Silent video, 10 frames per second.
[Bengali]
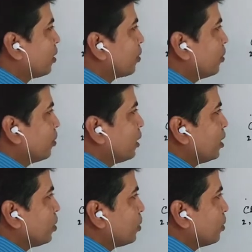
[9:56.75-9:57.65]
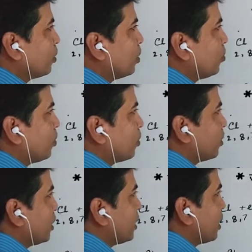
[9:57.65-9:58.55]
ক্লোরিনের সতেরোটি
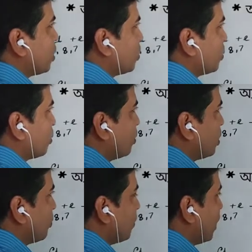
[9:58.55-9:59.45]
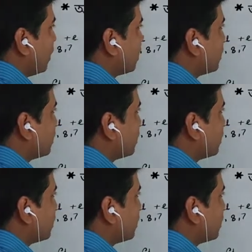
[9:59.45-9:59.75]
প্রোটনের চার্জ সতেরোটি প্লাস